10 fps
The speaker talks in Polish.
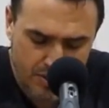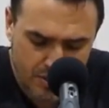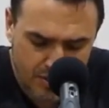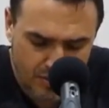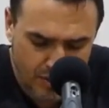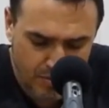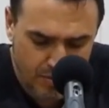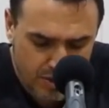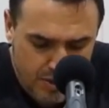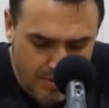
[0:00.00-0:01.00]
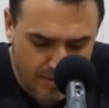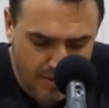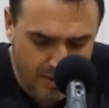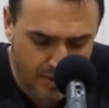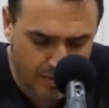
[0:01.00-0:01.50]
Twoim
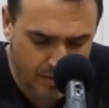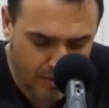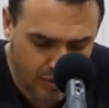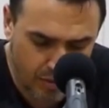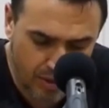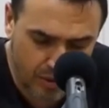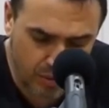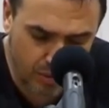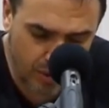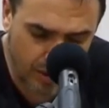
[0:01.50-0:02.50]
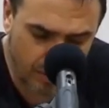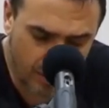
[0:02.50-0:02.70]
zbawieniem, Twoim ratunkiem.